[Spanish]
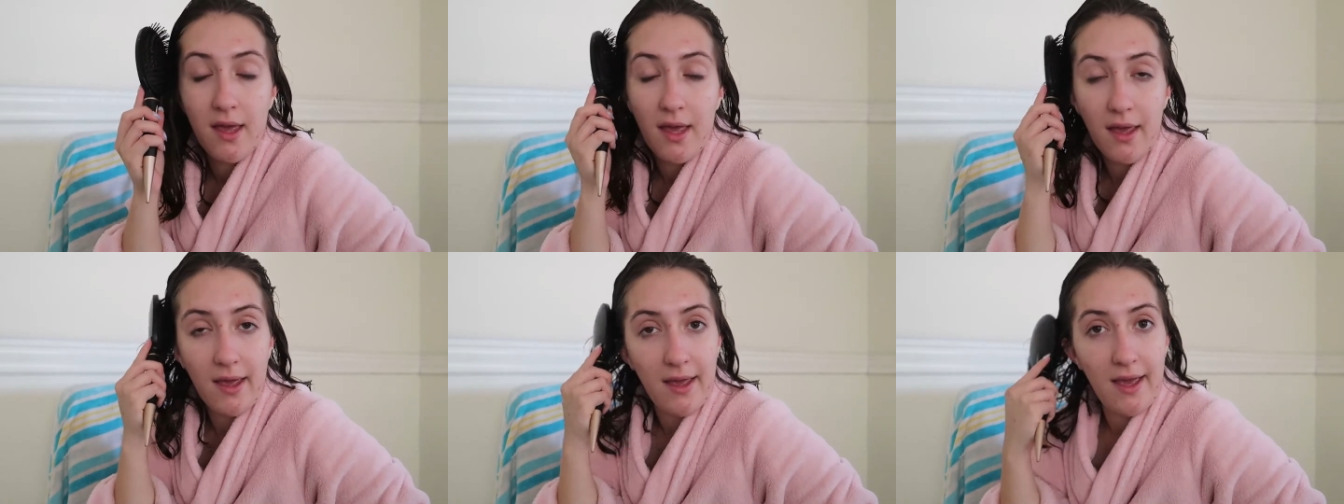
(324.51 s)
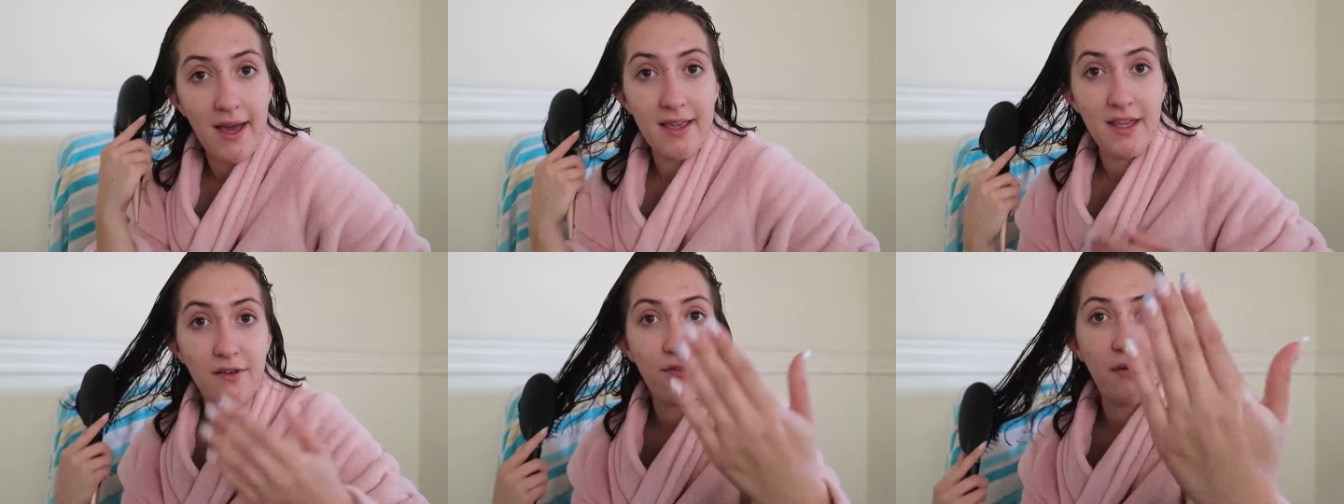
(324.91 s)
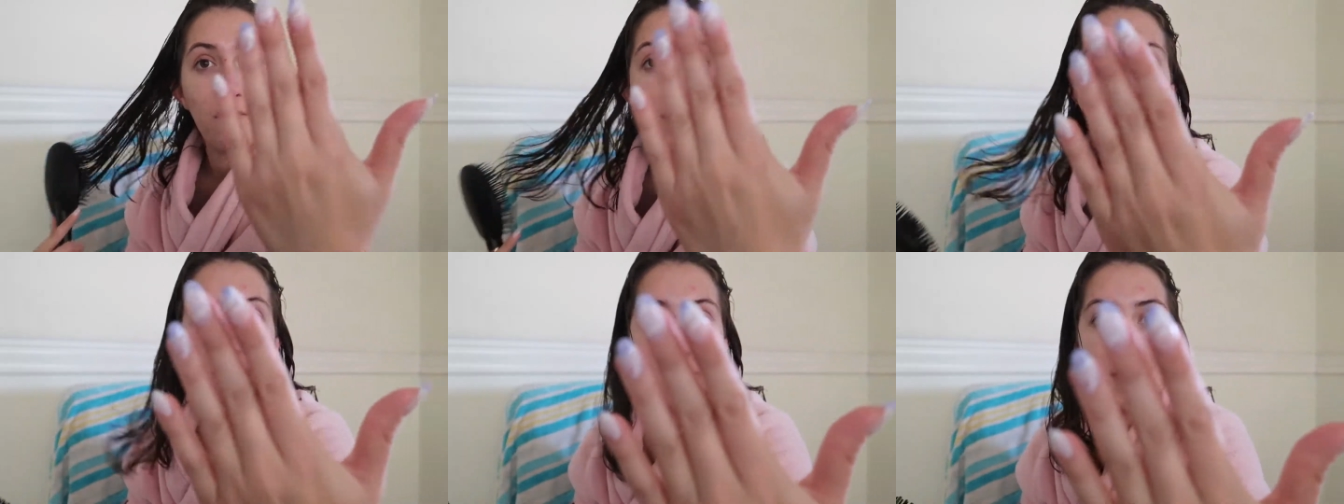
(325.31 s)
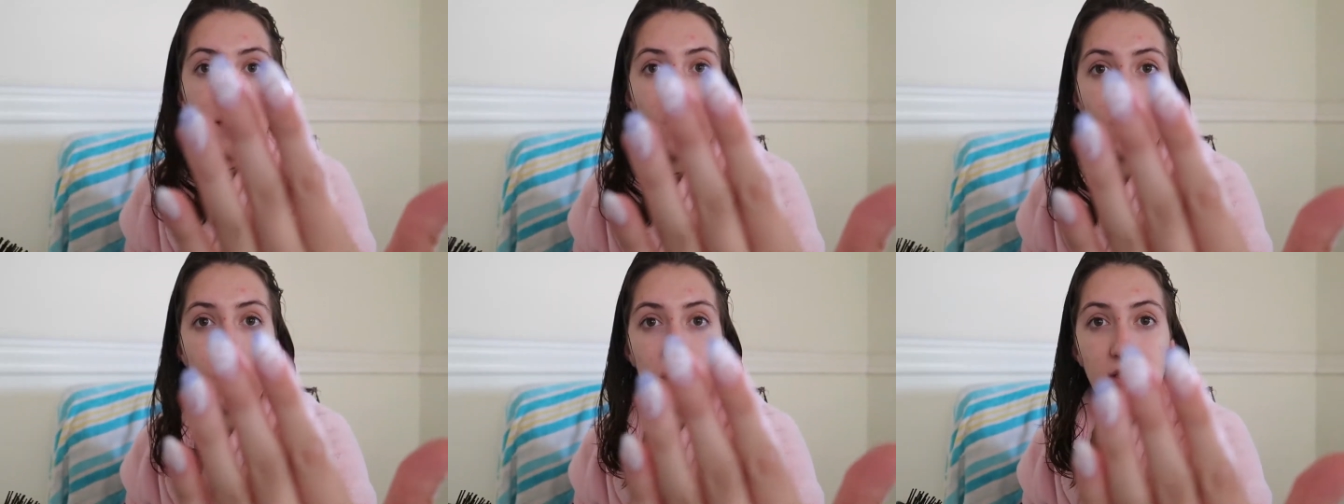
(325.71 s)
Eh, ayer fui a ponerme
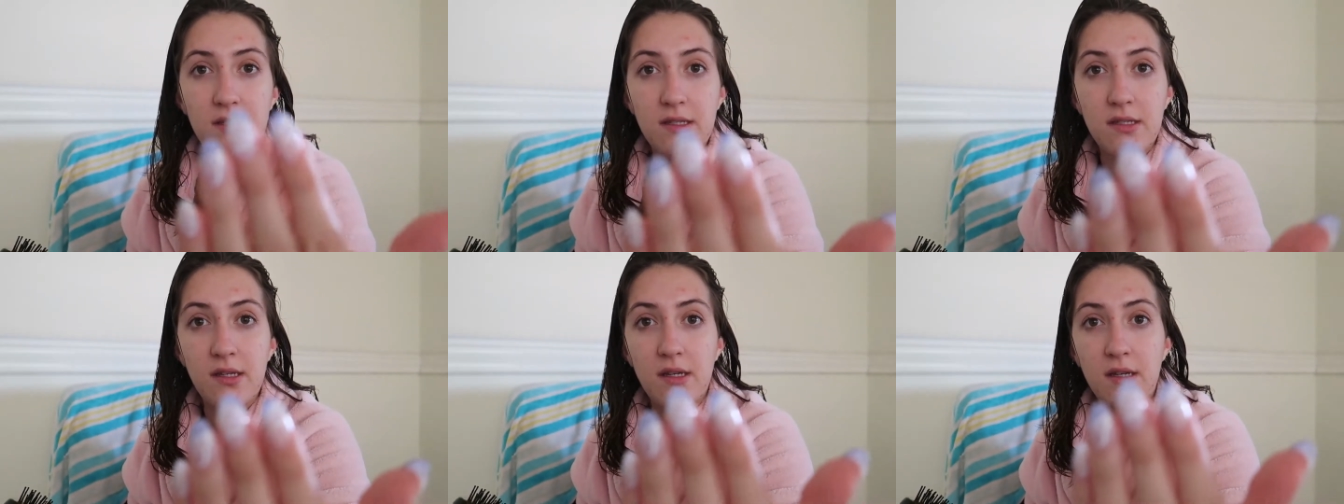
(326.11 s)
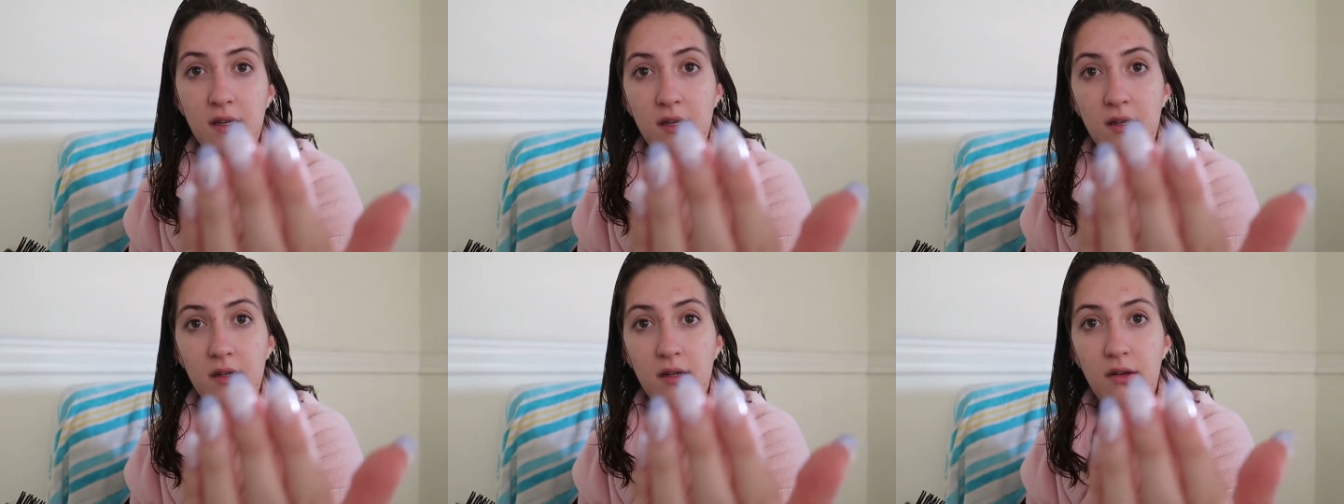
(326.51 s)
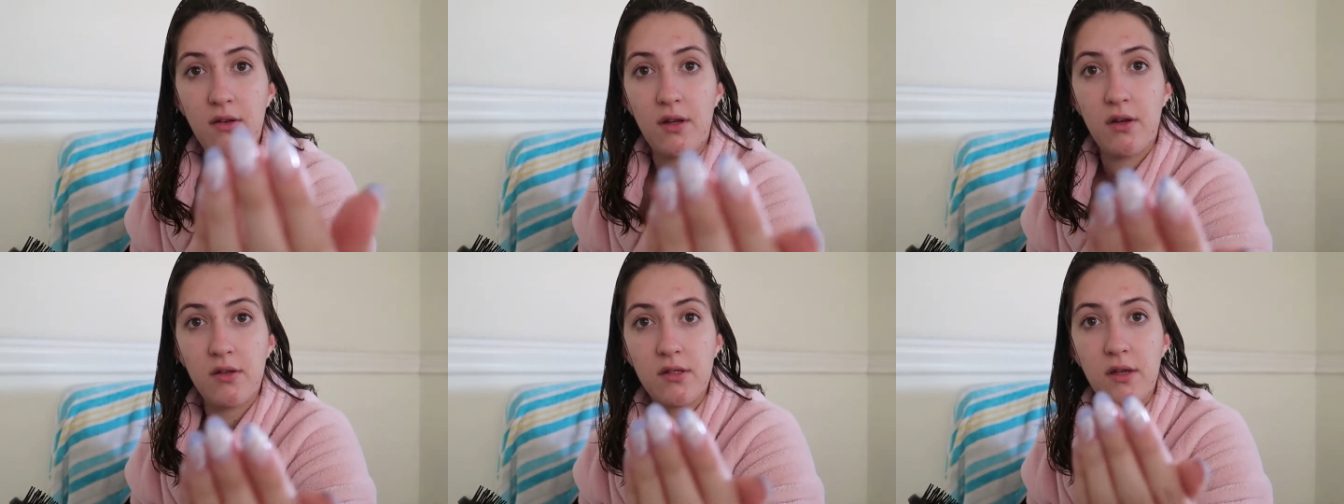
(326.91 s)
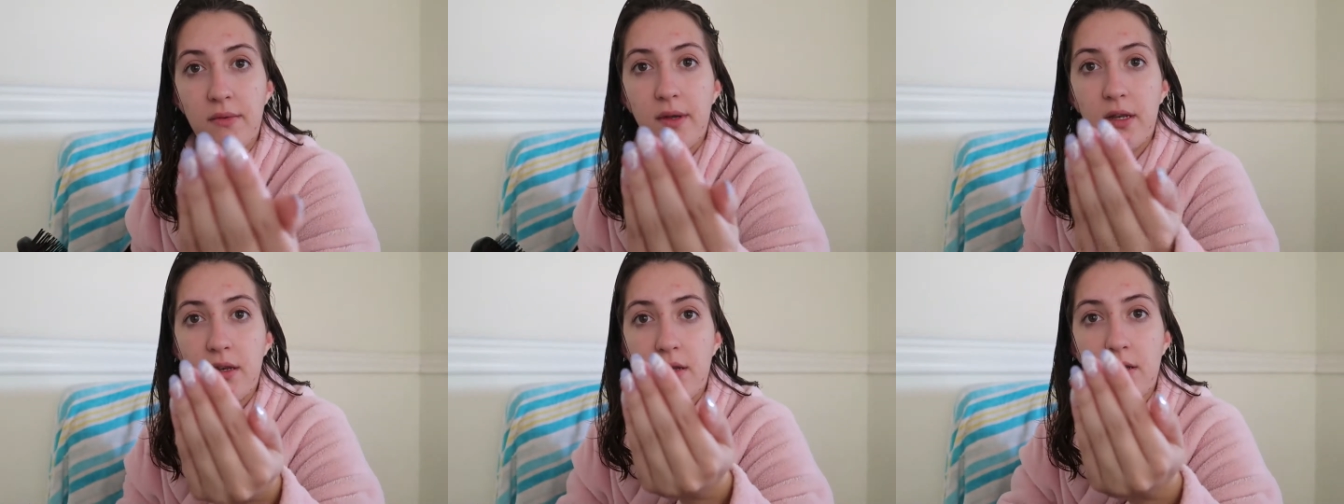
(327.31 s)
las uñas. Creo que no se
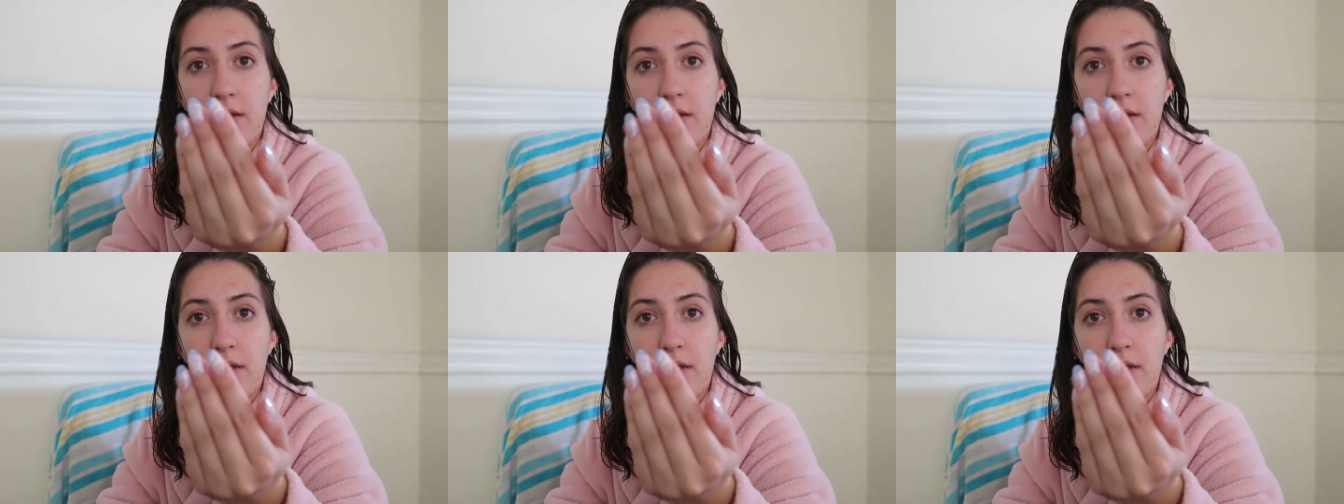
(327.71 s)
ven.